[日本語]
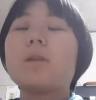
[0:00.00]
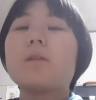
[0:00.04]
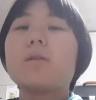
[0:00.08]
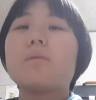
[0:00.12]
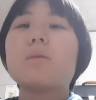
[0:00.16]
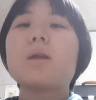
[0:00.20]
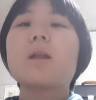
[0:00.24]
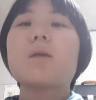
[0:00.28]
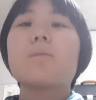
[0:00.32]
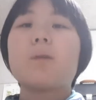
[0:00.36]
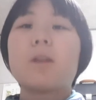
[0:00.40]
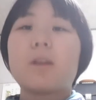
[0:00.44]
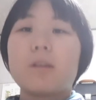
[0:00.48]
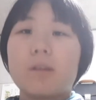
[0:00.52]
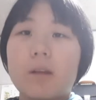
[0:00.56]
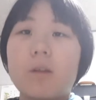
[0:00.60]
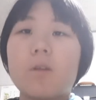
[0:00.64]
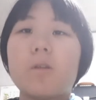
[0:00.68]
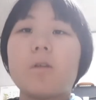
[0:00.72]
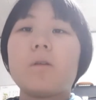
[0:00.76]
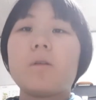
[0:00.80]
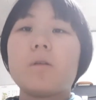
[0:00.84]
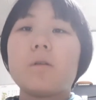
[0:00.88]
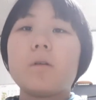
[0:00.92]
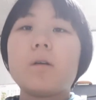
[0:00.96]
また別
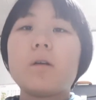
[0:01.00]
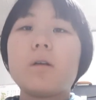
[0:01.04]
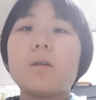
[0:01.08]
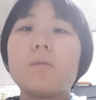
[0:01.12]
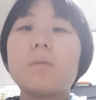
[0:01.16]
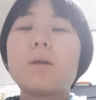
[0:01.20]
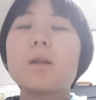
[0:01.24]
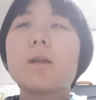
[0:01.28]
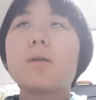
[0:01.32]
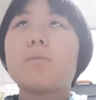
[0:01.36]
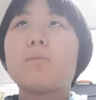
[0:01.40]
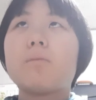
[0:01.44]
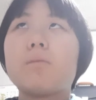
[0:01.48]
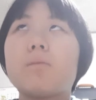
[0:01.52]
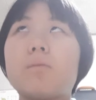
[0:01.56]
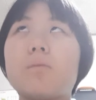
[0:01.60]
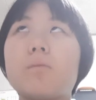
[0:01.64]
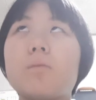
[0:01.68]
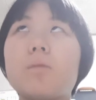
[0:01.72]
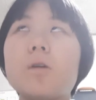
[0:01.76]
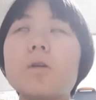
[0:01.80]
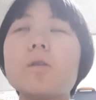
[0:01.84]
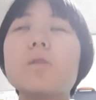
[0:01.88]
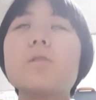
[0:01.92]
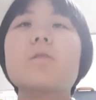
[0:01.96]
の、また
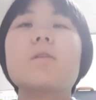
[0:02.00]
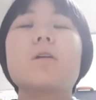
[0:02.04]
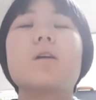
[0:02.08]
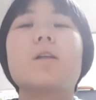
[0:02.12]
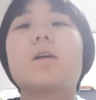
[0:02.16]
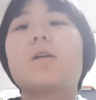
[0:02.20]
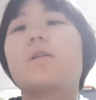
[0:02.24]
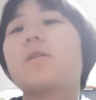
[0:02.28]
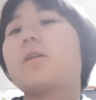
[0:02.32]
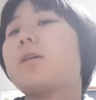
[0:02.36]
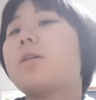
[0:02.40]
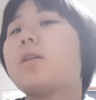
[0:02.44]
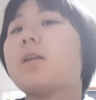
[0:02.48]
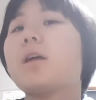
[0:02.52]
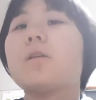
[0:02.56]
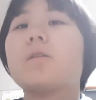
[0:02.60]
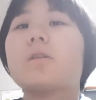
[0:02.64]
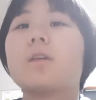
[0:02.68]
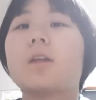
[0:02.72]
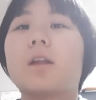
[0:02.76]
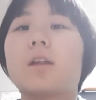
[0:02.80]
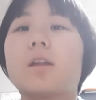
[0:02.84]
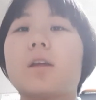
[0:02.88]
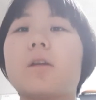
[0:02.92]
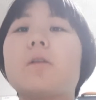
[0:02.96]
もう一つ金倉優奈の
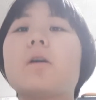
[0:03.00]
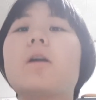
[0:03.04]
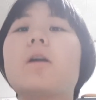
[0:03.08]
チャンネル